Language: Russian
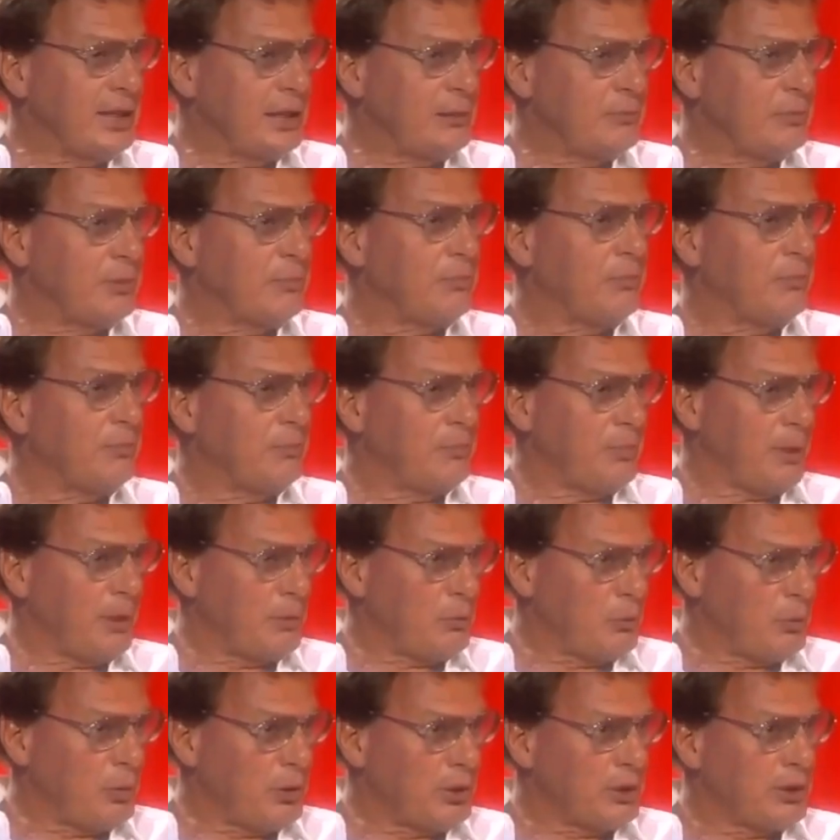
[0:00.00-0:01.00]
Кельми,
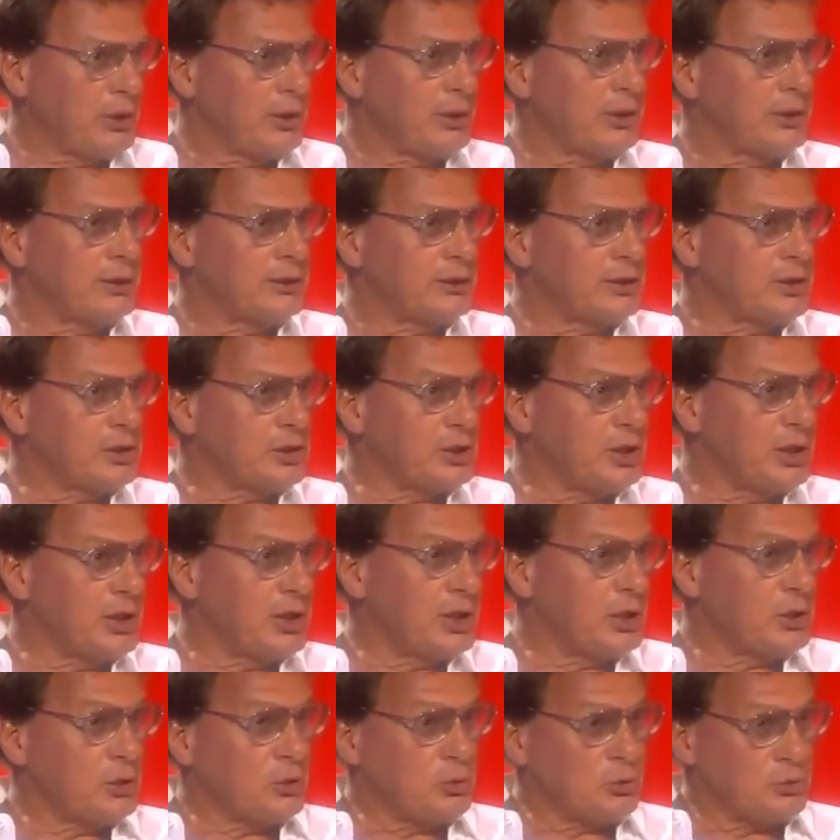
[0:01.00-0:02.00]
покойный, к
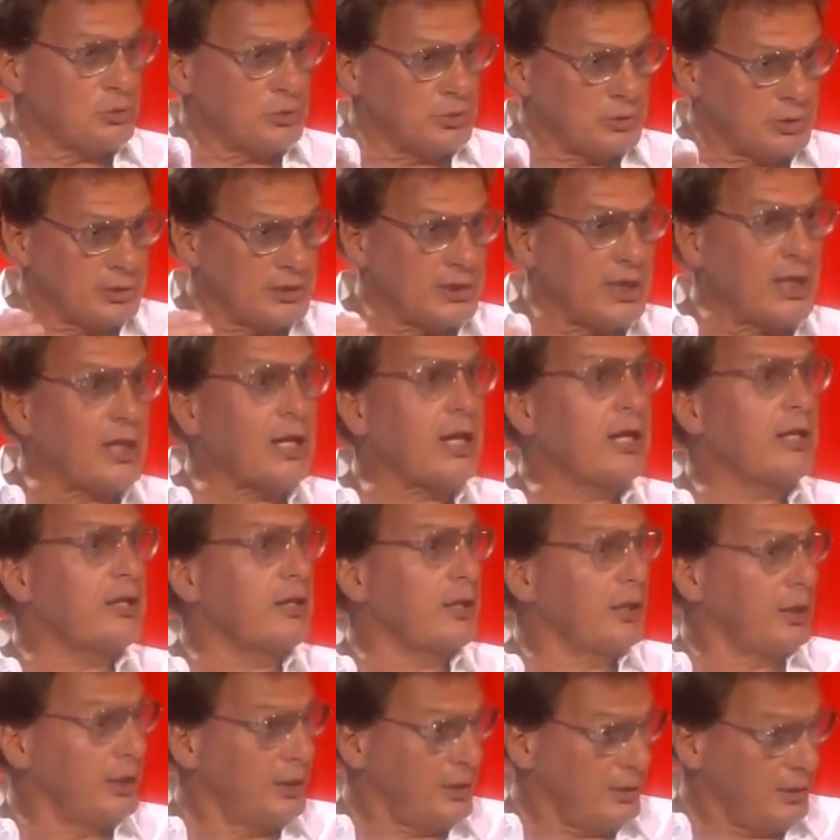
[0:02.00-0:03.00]
сожалению,
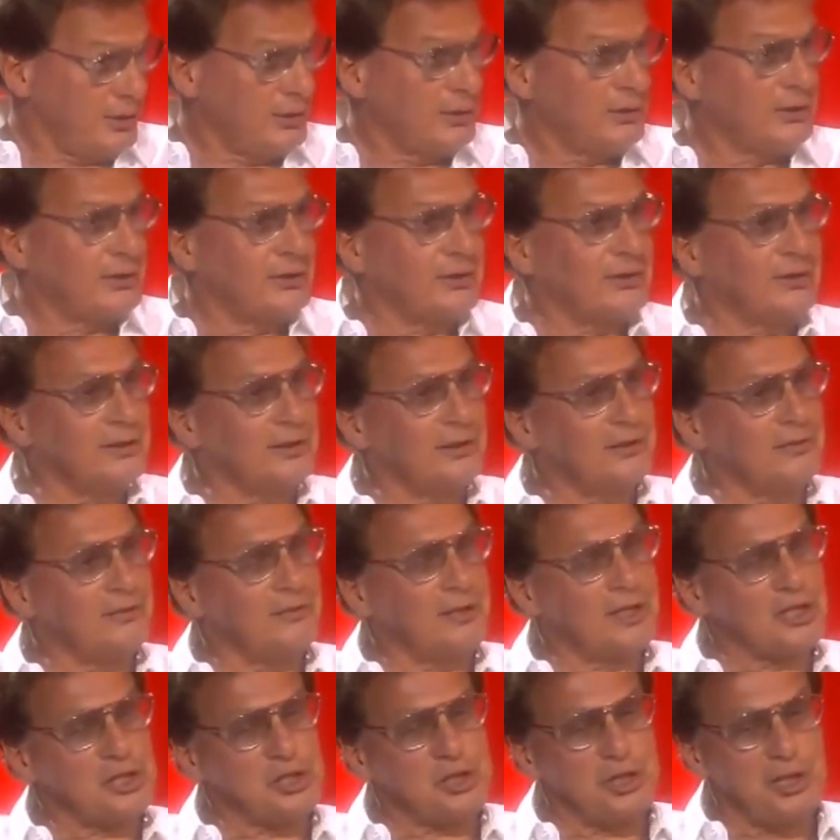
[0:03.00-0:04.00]
соратник Э,
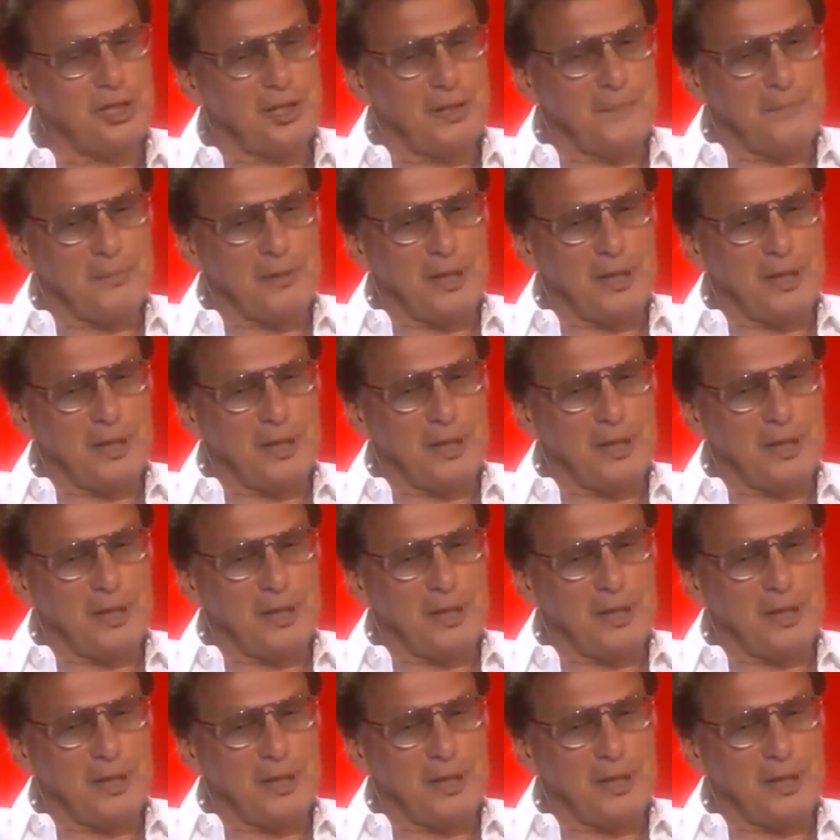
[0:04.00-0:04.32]
ваш,